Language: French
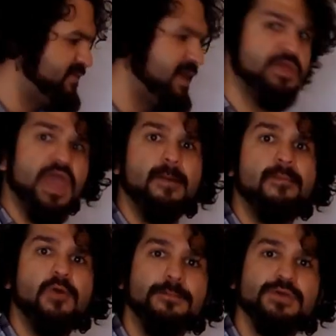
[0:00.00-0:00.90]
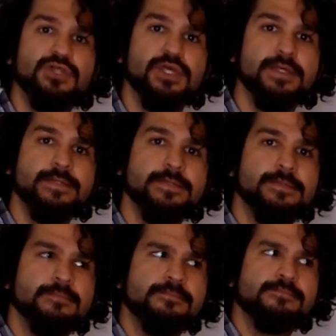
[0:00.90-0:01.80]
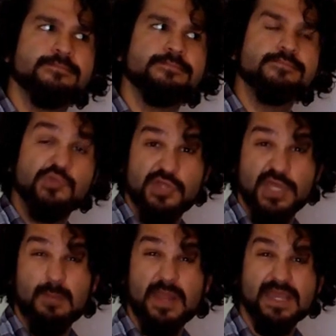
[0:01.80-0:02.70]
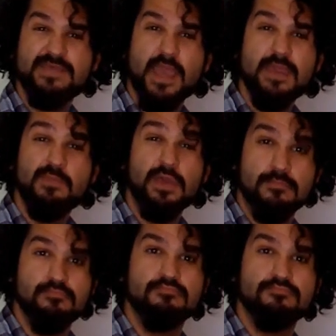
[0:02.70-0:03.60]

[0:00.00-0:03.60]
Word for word: je veux dire des MMORPG. Je sais, la blague est vieille, mais...